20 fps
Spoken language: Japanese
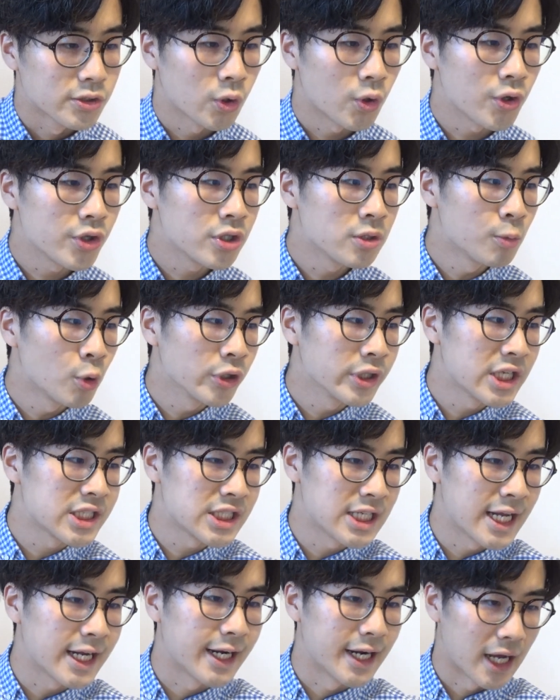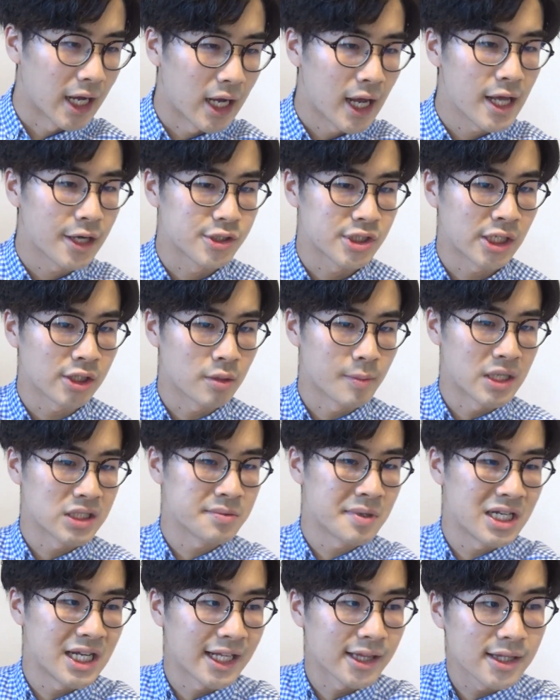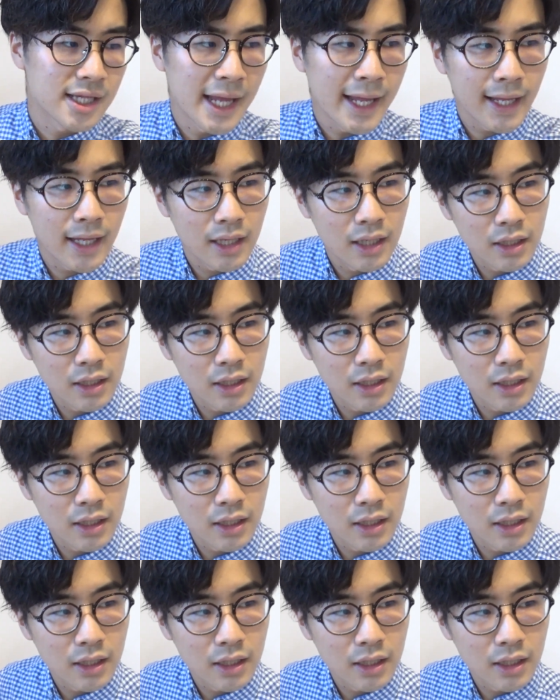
そういう問題じゃないから早くちゃんと真面目にやって